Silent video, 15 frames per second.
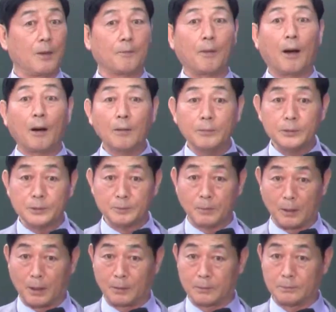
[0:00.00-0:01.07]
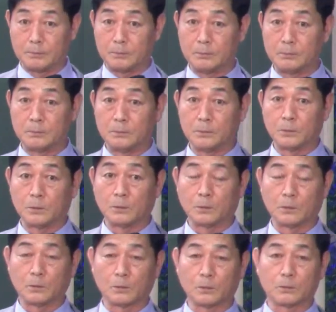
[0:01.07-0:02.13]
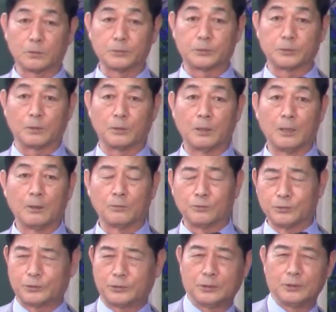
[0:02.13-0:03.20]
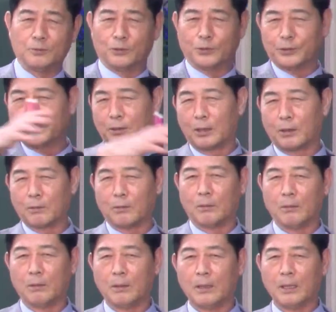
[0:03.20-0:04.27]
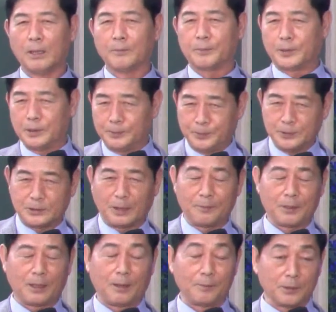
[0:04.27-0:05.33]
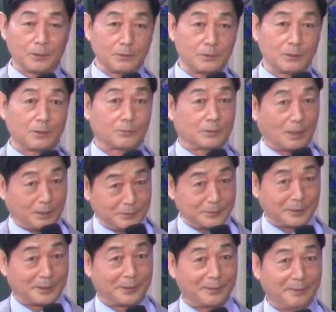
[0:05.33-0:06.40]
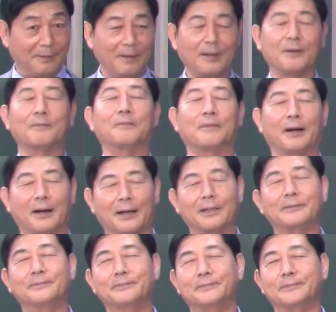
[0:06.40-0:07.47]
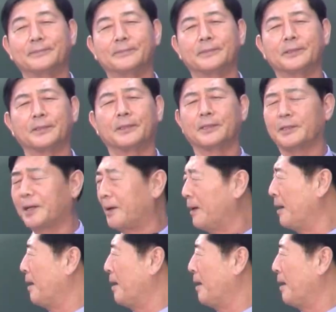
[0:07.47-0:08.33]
마음이지 마음. 그죠? 우리끼리 모이는 거하고 필리핀 자매가 한 명 있는 거하고 다르잖아요. 이거 이게